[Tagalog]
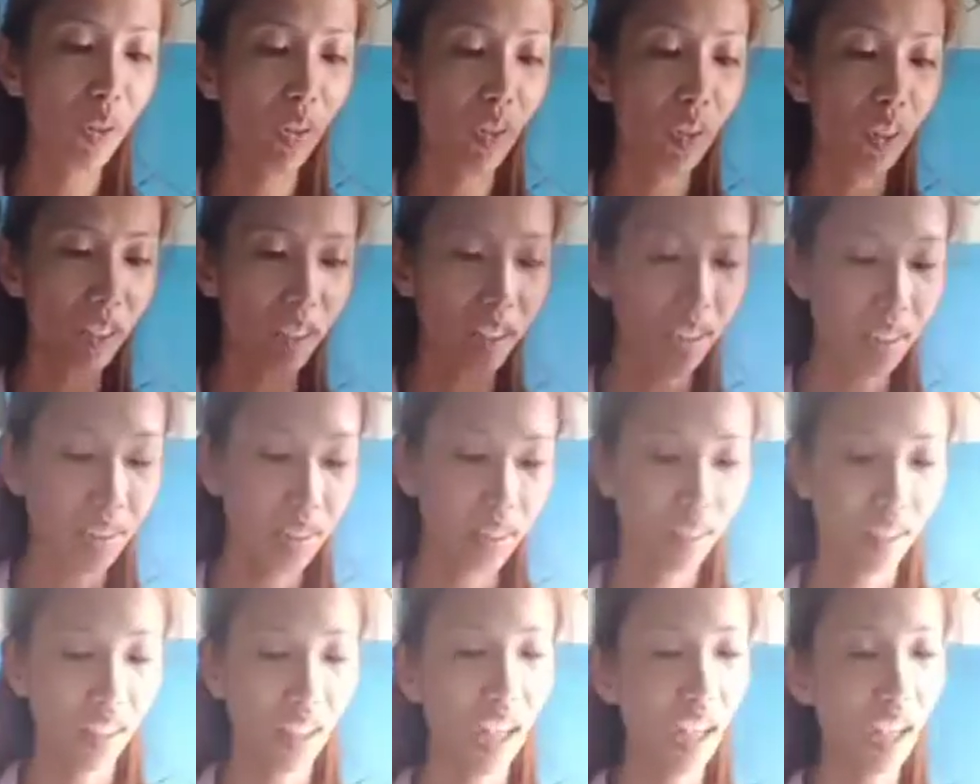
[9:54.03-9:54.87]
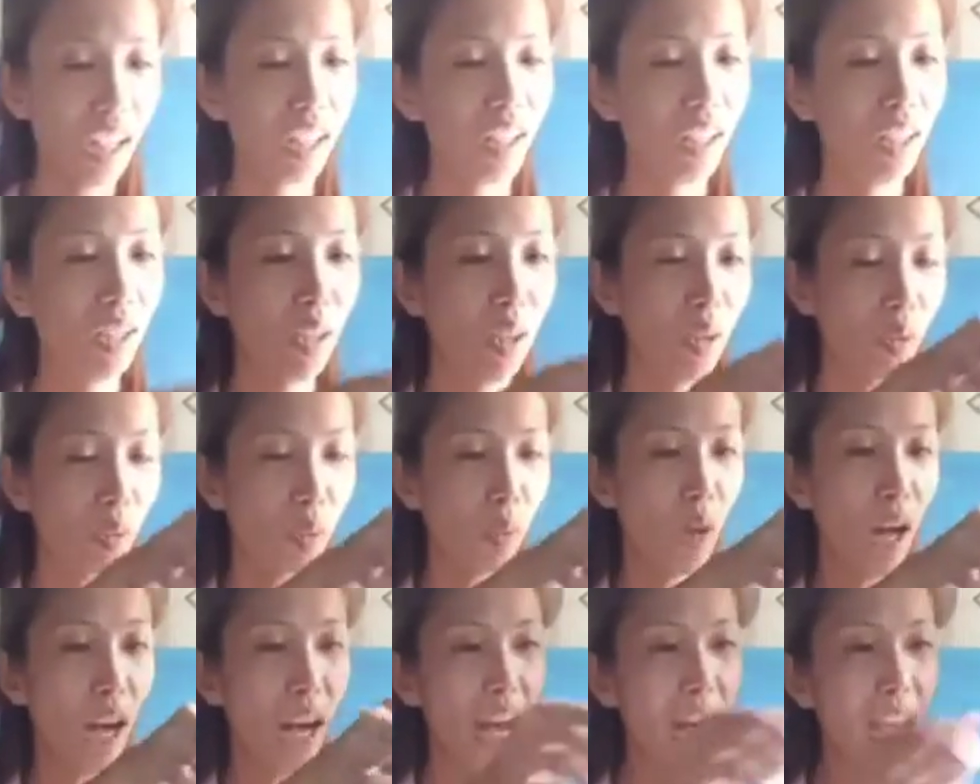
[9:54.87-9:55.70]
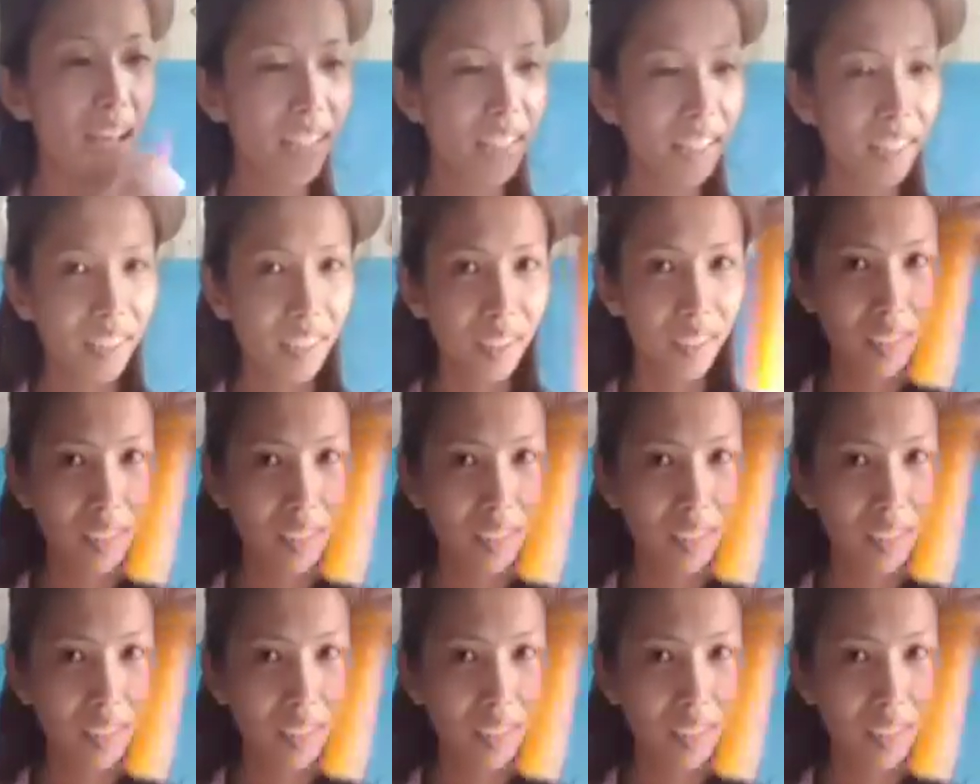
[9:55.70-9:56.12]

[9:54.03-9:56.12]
yung orange. Ah. One.